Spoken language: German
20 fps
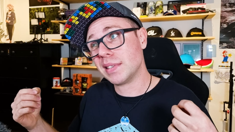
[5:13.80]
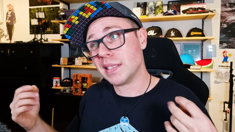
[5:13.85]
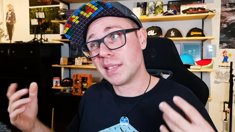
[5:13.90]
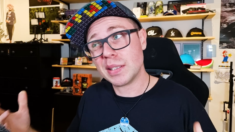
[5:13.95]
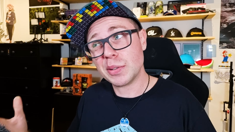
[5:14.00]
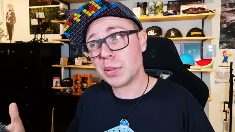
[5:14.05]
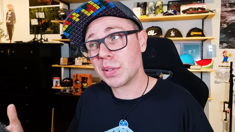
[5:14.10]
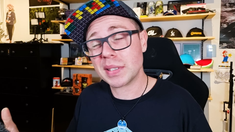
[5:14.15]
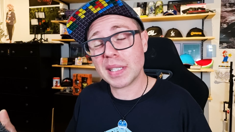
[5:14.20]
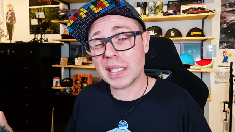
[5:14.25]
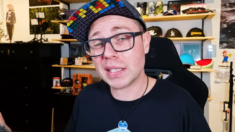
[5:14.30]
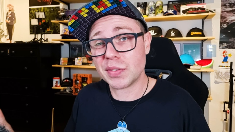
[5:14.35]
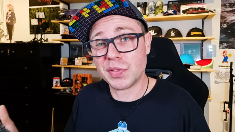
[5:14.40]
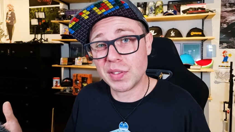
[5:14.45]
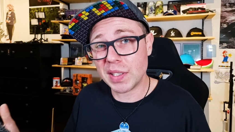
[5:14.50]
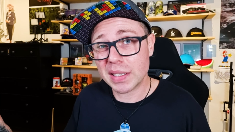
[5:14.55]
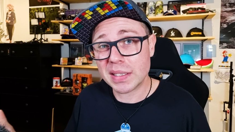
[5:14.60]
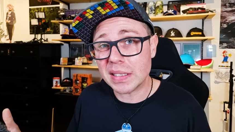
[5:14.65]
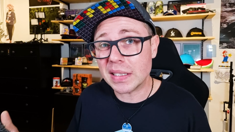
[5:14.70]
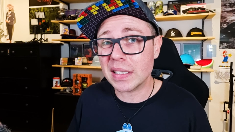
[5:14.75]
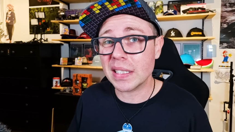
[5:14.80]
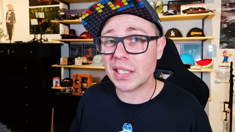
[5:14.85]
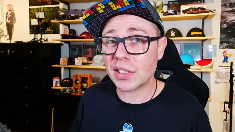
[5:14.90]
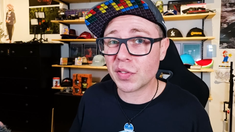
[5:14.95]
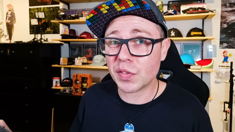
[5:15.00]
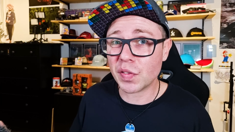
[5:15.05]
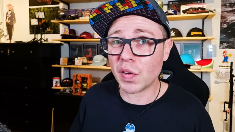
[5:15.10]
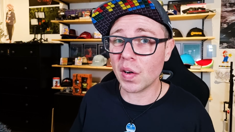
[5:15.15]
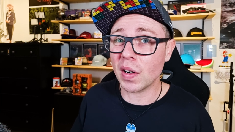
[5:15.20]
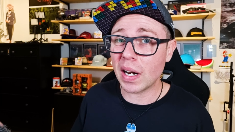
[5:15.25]
die Series S wird
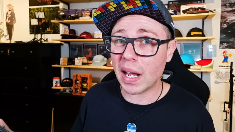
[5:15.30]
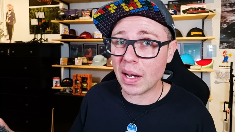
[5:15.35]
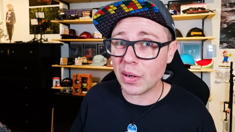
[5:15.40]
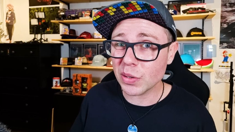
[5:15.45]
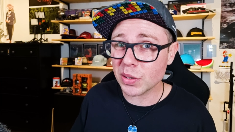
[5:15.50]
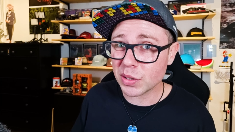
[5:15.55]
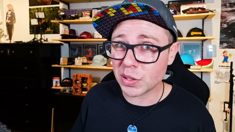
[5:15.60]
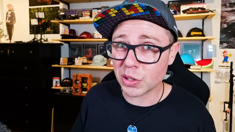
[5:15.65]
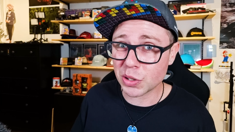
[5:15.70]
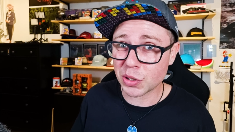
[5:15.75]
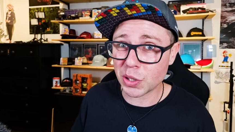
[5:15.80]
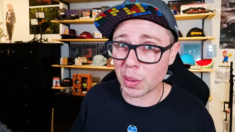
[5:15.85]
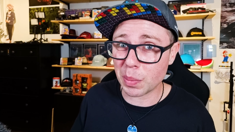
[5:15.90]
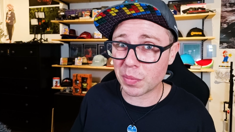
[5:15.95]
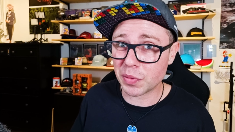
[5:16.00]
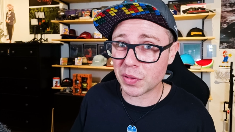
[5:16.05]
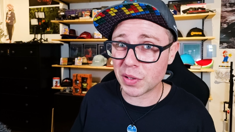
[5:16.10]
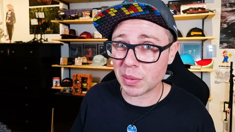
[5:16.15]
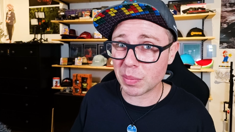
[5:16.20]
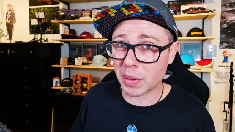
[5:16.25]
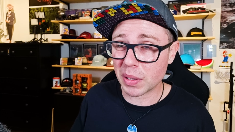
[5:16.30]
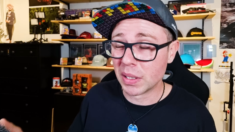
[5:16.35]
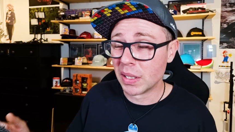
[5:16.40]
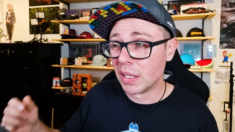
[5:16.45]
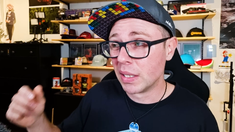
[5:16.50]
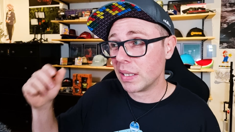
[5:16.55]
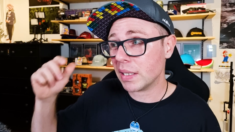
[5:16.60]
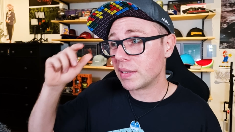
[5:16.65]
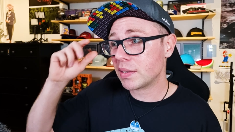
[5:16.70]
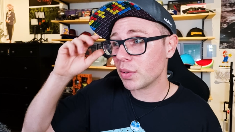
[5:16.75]
nicht voll ausgeschöpft immer.
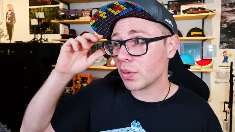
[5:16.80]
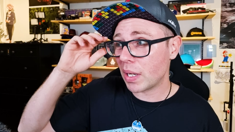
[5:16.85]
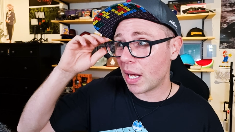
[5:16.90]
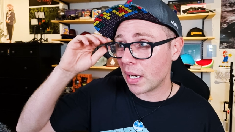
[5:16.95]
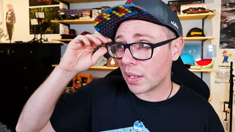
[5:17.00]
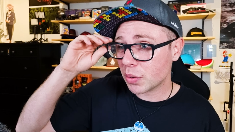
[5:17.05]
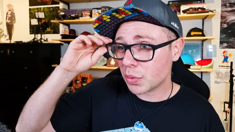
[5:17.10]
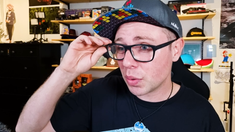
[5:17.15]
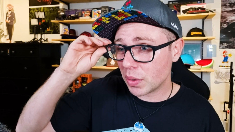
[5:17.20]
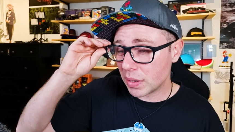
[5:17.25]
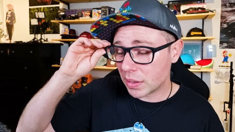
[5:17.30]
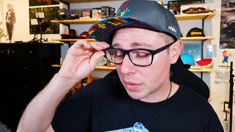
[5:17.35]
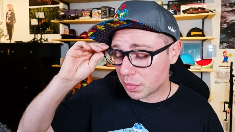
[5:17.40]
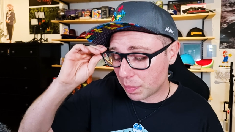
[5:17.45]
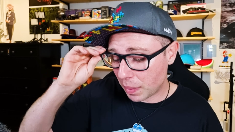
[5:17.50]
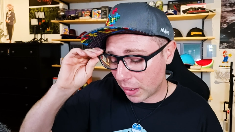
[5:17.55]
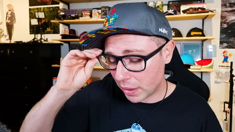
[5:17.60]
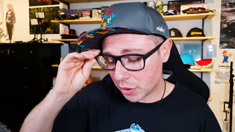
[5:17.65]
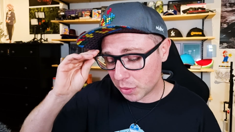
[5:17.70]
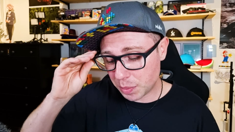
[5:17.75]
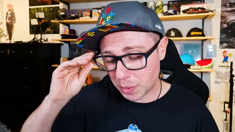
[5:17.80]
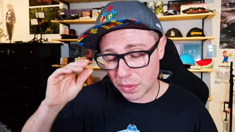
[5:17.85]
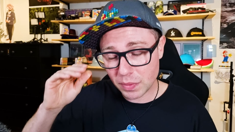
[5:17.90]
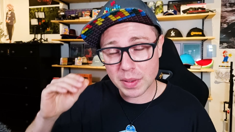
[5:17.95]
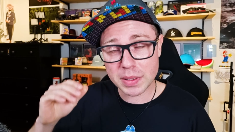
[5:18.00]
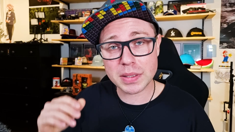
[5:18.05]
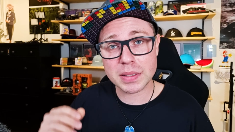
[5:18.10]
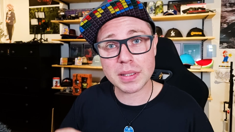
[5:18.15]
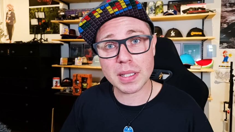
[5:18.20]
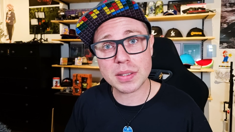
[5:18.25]
Jetzt so ein aktuelles Beispiel,
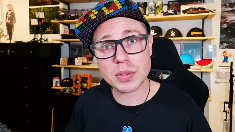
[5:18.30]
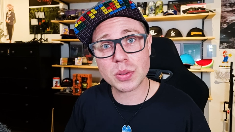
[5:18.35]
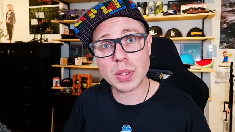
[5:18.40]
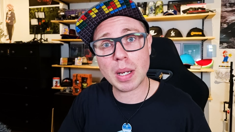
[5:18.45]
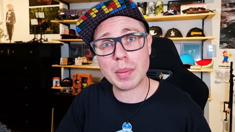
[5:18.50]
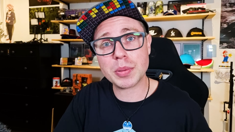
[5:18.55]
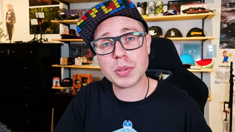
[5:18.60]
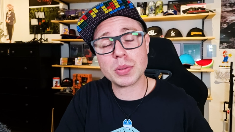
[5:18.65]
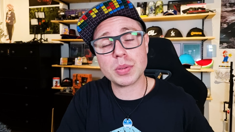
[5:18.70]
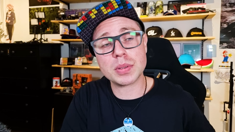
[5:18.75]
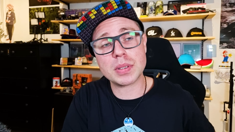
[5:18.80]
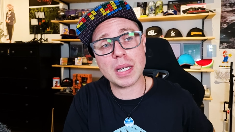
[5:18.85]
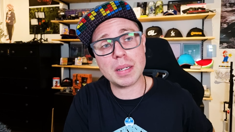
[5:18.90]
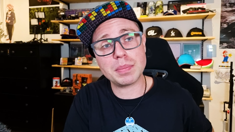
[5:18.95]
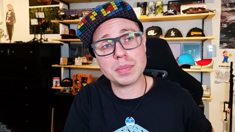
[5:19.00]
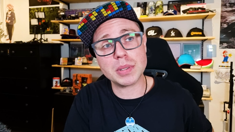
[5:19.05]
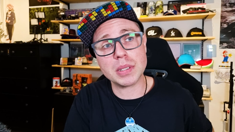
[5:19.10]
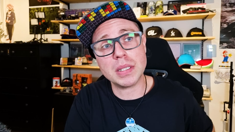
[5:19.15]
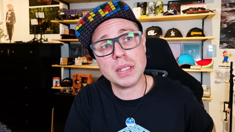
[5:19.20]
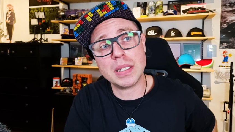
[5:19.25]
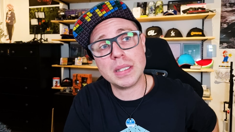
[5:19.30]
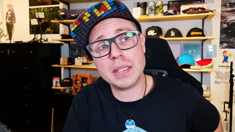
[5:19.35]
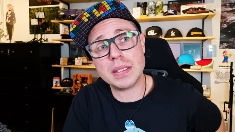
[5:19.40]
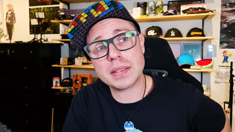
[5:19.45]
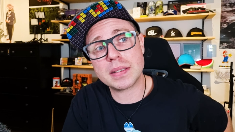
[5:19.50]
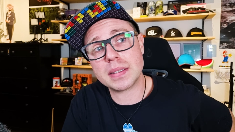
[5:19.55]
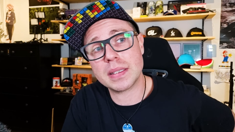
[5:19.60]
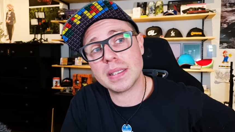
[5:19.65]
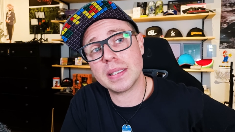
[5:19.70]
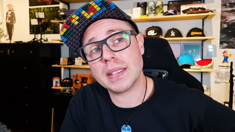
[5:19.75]
was ich dazu absolut habe,
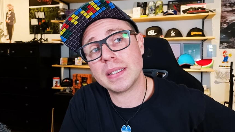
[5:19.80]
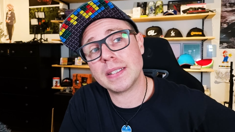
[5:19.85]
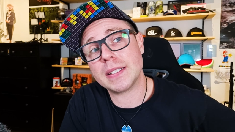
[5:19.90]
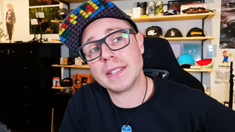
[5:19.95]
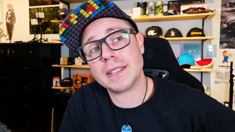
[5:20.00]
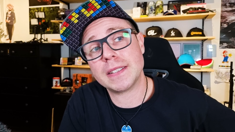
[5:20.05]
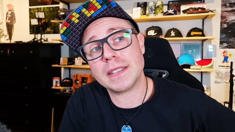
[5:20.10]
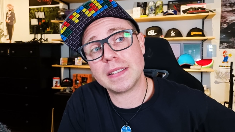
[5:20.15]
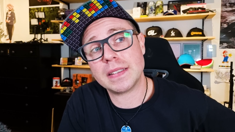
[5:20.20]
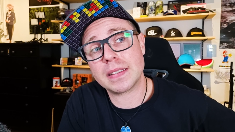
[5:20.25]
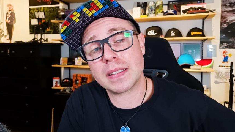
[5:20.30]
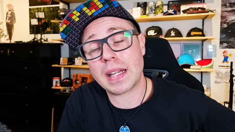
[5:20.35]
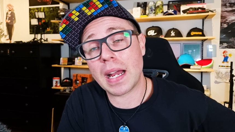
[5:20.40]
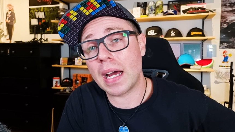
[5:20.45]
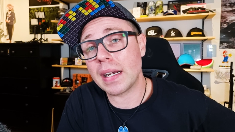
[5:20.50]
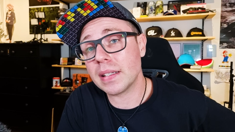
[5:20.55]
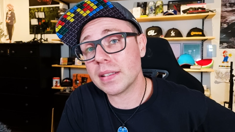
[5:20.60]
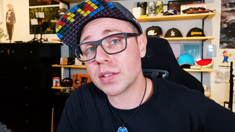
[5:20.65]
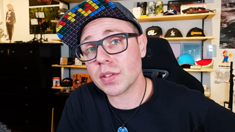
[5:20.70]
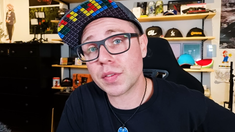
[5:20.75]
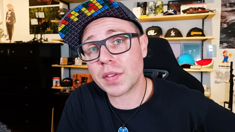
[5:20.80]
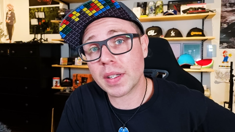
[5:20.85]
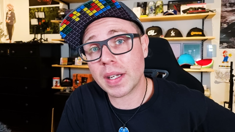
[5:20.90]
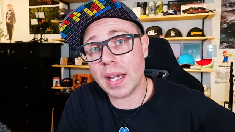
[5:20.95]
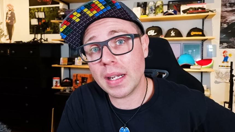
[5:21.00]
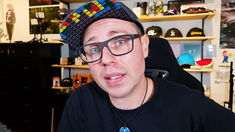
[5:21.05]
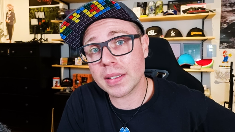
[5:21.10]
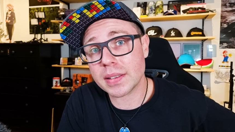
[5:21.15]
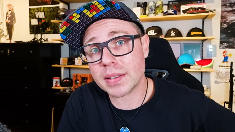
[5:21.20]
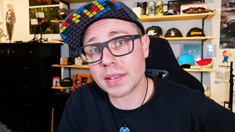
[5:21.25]
ist äh, Guardians of the
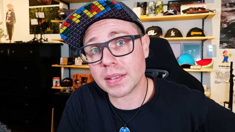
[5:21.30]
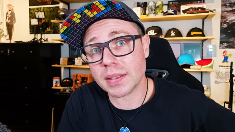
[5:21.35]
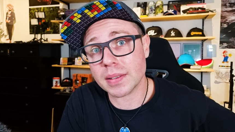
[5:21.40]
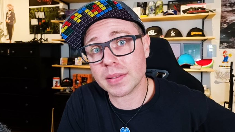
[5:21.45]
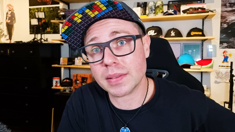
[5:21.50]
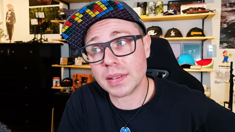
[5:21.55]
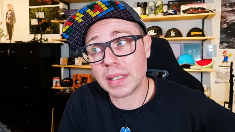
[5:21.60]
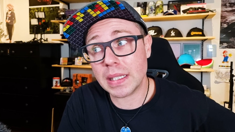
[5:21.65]
Galaxy.